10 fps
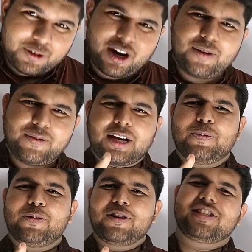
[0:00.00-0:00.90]
তোরা আমাকে
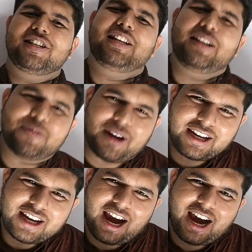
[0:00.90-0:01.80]
বলছিলি
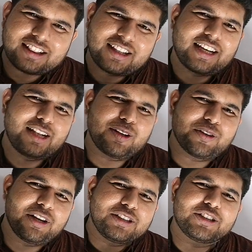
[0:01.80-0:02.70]
ভাইয়া হাতে
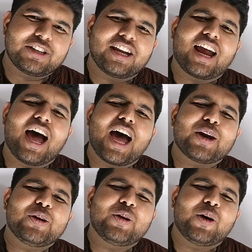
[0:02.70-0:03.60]
ক্যালকুলেশনের
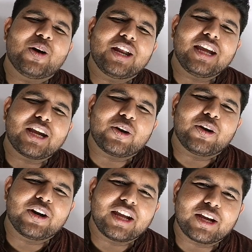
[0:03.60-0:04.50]
আরো অনেক
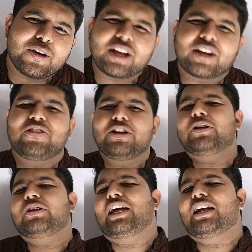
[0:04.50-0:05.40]
অনেক অনেক
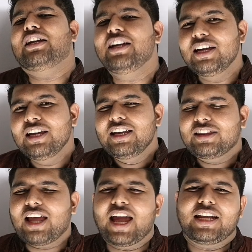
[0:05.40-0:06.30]
ভিডিও দেন
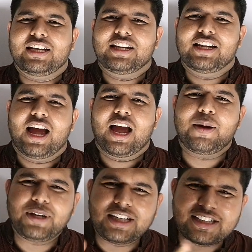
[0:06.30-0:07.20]
তাই
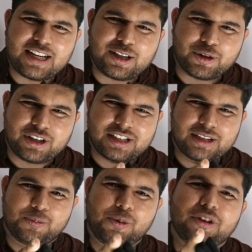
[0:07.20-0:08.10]
আমি ডিসাইড করেছি
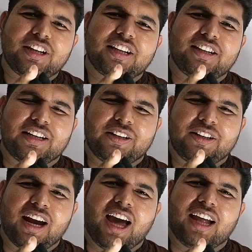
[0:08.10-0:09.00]
প্রত্যেক দিন
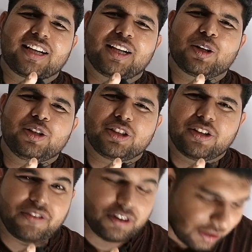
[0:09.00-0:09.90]
হাতে
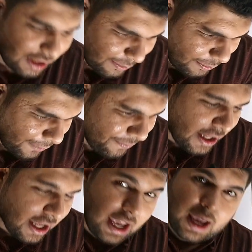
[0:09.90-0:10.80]
ক্যালকুলেশনের ভিডিও থাকবে
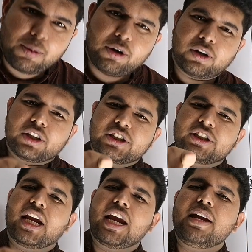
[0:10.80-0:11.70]
এবং
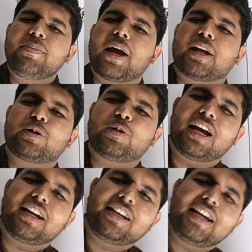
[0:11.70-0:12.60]
সেই
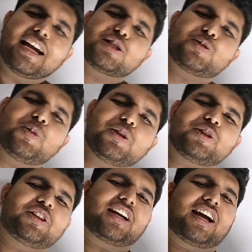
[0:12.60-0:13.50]
ম্যাথগুলাই নিয়ে আসবো
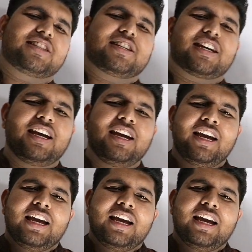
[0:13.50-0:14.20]
তোদের কাছে